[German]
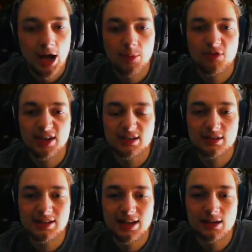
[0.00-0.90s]
Aber Wasser
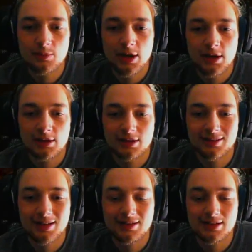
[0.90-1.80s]
ist allgemein.
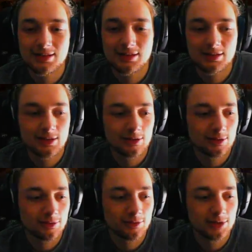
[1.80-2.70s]
Das kannst du jetzt nicht
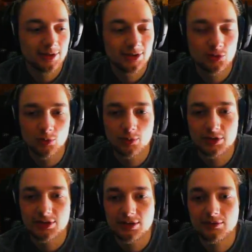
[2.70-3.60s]
auf äh, die Stube
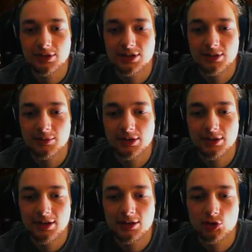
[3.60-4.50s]
beziehen. Weil ich denke,
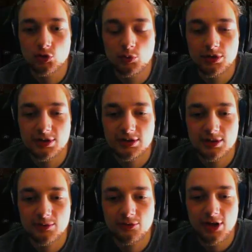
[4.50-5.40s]
man, Stube
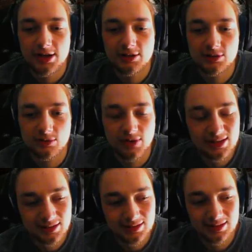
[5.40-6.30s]
ist im Verhältnis zum
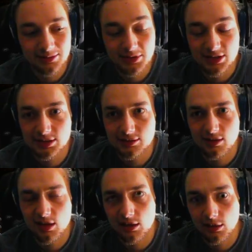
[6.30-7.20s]
Wasser ziemlich.
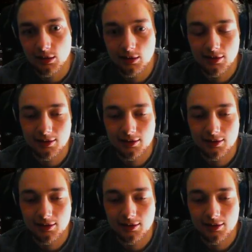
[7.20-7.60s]
Äh.